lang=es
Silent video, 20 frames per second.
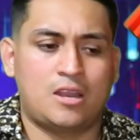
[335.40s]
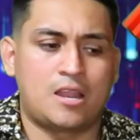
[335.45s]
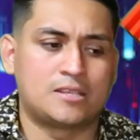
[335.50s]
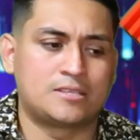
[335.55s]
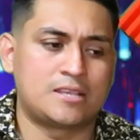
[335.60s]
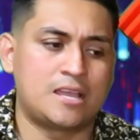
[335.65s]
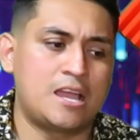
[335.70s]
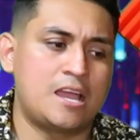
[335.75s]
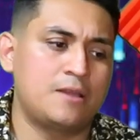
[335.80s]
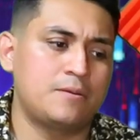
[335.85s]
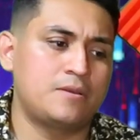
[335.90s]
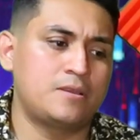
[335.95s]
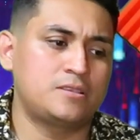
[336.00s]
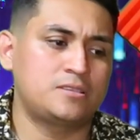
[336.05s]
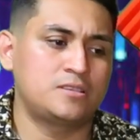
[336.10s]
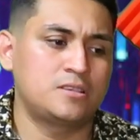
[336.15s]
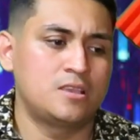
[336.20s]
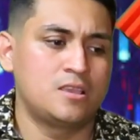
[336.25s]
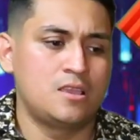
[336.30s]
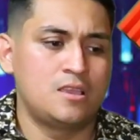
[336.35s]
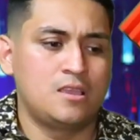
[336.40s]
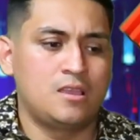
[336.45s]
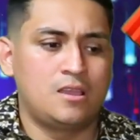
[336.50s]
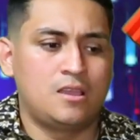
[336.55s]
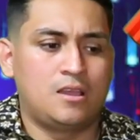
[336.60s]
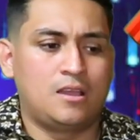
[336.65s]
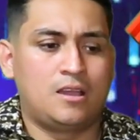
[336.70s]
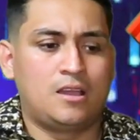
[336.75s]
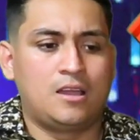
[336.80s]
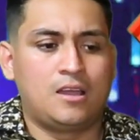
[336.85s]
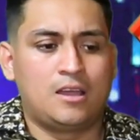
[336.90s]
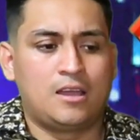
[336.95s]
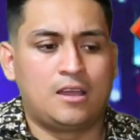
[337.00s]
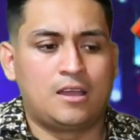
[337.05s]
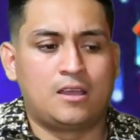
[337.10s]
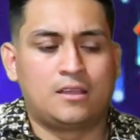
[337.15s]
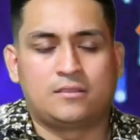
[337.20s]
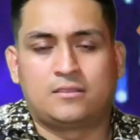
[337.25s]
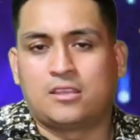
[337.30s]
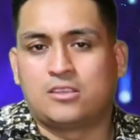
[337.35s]
la sabes,
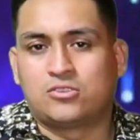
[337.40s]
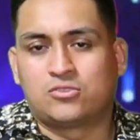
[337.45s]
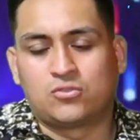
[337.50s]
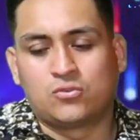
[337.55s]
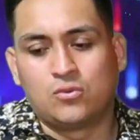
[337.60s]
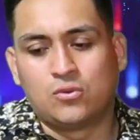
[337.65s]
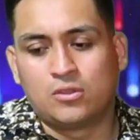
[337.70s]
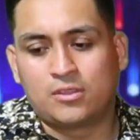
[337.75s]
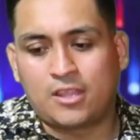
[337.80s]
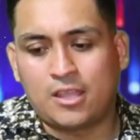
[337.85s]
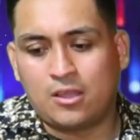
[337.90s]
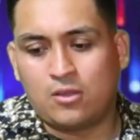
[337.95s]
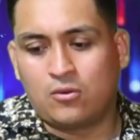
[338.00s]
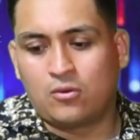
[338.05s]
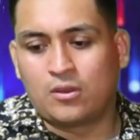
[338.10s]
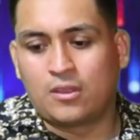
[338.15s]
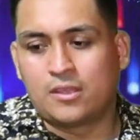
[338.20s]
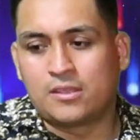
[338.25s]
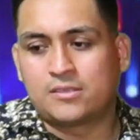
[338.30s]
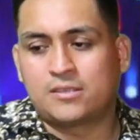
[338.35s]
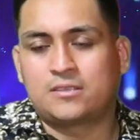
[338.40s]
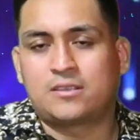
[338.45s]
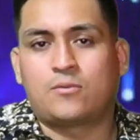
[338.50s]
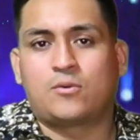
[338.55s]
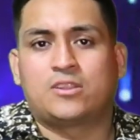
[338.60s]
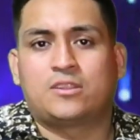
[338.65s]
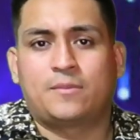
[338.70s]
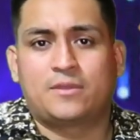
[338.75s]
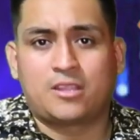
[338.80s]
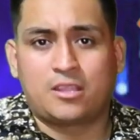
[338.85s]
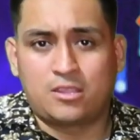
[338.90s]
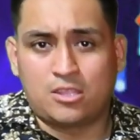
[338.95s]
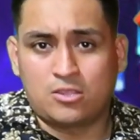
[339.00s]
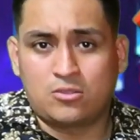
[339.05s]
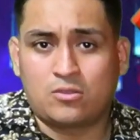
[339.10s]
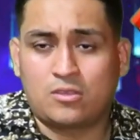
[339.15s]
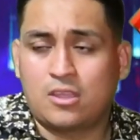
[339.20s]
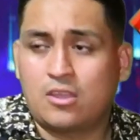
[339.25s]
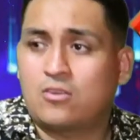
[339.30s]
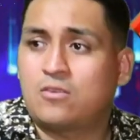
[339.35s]
ah, te insultan o le dices, aguántame
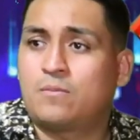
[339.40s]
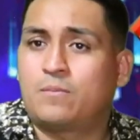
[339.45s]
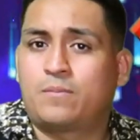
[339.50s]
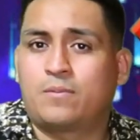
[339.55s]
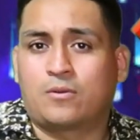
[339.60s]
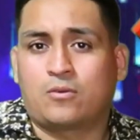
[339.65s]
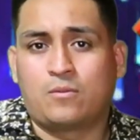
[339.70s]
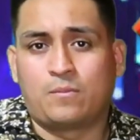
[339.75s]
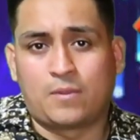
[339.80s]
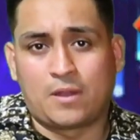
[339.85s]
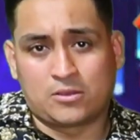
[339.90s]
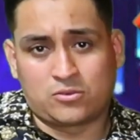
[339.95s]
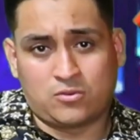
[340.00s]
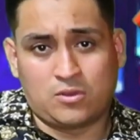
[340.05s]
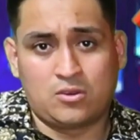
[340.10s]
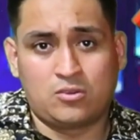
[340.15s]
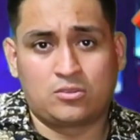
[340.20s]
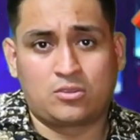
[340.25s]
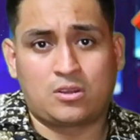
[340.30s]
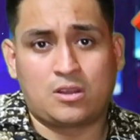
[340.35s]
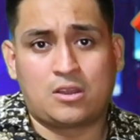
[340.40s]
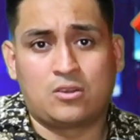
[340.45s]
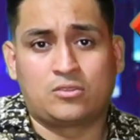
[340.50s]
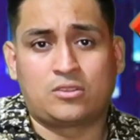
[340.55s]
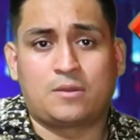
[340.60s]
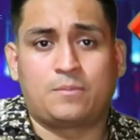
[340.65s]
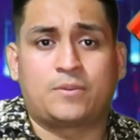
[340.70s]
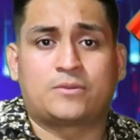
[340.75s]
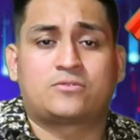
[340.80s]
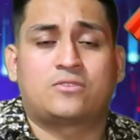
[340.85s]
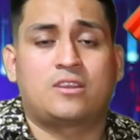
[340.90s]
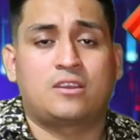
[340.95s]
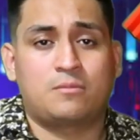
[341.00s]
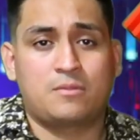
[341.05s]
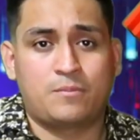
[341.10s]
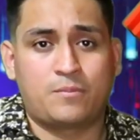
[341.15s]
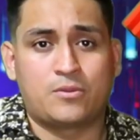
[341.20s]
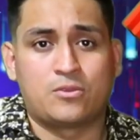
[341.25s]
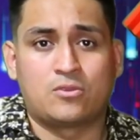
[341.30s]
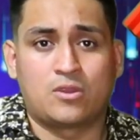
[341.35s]
tantito, deje complazco a la, otra, a la otra persona que
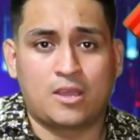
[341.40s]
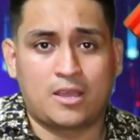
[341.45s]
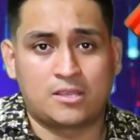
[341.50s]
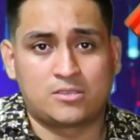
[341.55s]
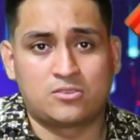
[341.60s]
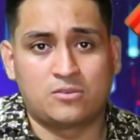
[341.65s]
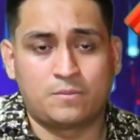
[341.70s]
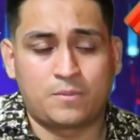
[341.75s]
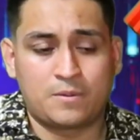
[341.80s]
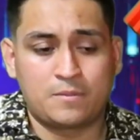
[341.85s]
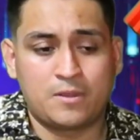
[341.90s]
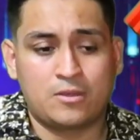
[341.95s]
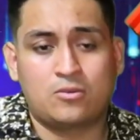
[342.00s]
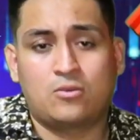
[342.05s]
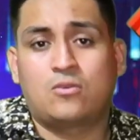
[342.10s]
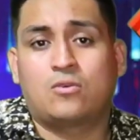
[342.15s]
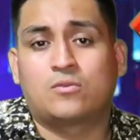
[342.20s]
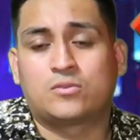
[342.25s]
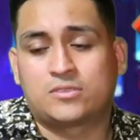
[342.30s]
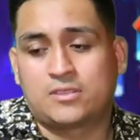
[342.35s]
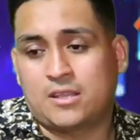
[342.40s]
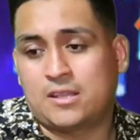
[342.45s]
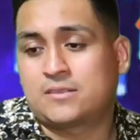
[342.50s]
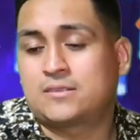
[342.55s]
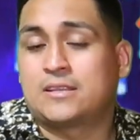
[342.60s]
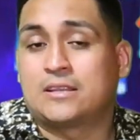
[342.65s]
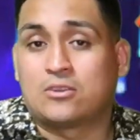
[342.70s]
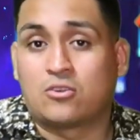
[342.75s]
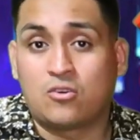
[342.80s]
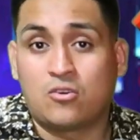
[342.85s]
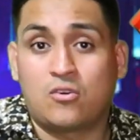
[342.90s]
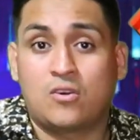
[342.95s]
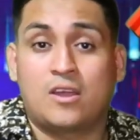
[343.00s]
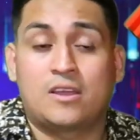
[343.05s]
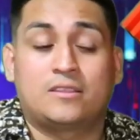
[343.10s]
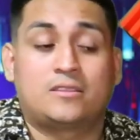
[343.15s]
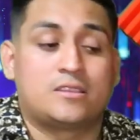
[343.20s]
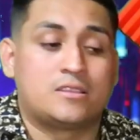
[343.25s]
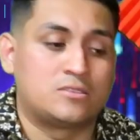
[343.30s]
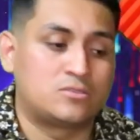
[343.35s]
me pidió la canción primero y luego ustedes se
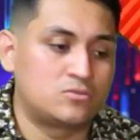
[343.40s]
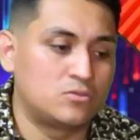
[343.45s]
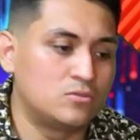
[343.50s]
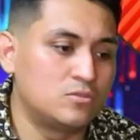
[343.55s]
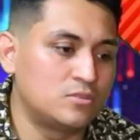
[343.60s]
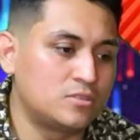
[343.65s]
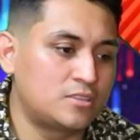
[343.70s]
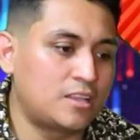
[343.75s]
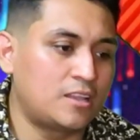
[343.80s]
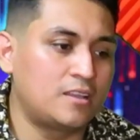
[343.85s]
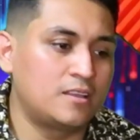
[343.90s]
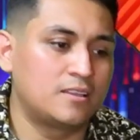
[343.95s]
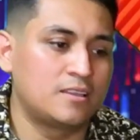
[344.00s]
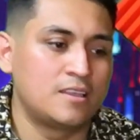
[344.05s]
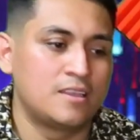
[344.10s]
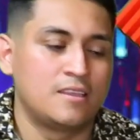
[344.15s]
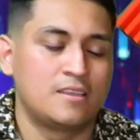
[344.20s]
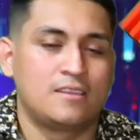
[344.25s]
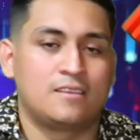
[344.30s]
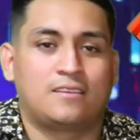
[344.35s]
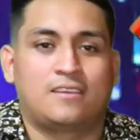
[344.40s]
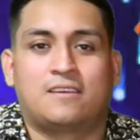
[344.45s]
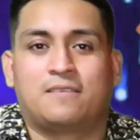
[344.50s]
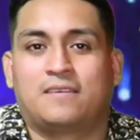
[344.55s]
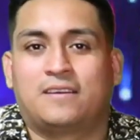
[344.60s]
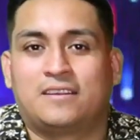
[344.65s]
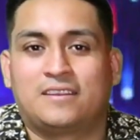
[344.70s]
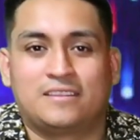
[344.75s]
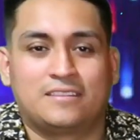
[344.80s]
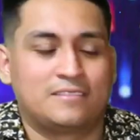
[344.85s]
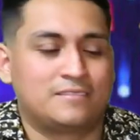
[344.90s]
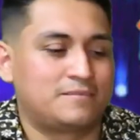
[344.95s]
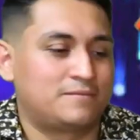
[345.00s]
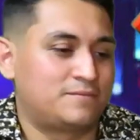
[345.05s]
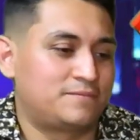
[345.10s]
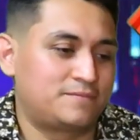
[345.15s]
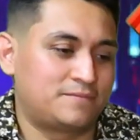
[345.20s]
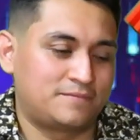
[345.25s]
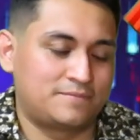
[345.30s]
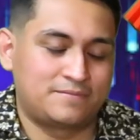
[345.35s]
enojan, te insultan, que valen
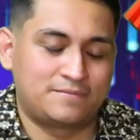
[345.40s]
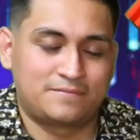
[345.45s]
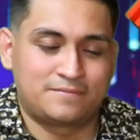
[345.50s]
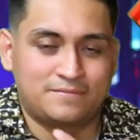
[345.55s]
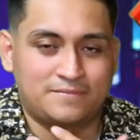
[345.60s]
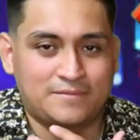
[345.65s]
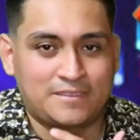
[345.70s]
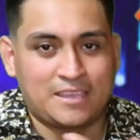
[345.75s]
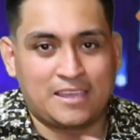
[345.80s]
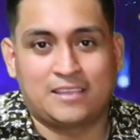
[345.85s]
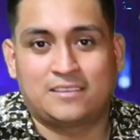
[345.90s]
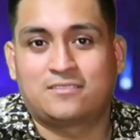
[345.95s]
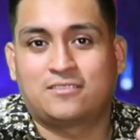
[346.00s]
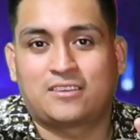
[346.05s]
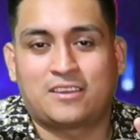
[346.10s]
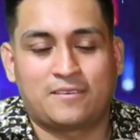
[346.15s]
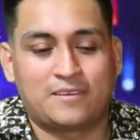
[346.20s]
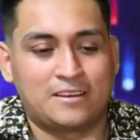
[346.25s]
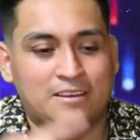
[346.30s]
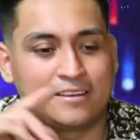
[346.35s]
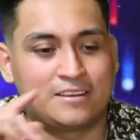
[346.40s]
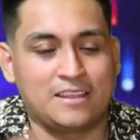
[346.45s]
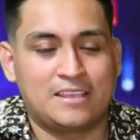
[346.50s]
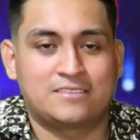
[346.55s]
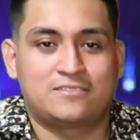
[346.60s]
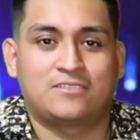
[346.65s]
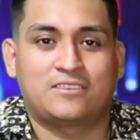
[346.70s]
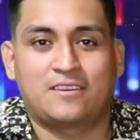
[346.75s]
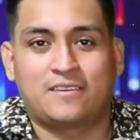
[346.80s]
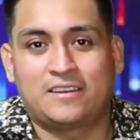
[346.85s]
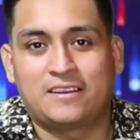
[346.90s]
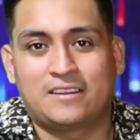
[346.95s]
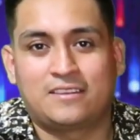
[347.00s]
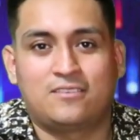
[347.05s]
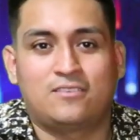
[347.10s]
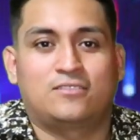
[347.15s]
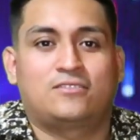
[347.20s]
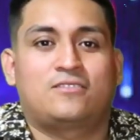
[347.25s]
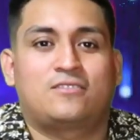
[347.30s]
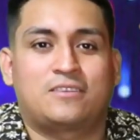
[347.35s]
que eso, que valen esto, que valen
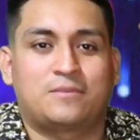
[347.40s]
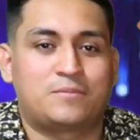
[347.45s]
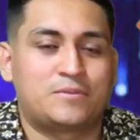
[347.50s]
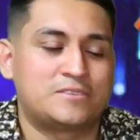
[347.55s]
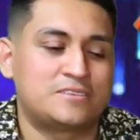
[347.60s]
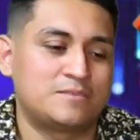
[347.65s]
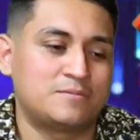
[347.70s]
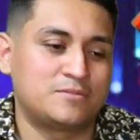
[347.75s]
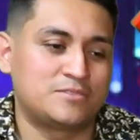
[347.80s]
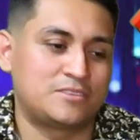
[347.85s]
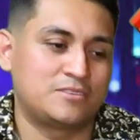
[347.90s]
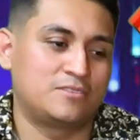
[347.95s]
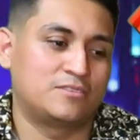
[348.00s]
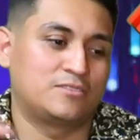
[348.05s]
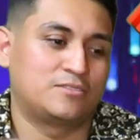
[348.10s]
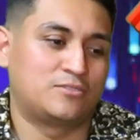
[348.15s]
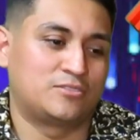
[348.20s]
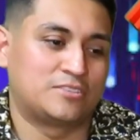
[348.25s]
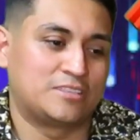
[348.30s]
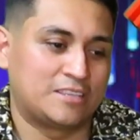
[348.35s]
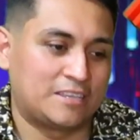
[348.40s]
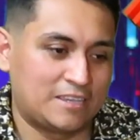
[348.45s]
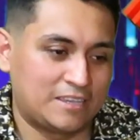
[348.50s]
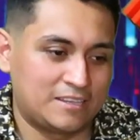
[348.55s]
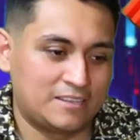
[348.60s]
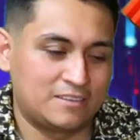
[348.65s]
otro, que pinches músicos, que no sé qué,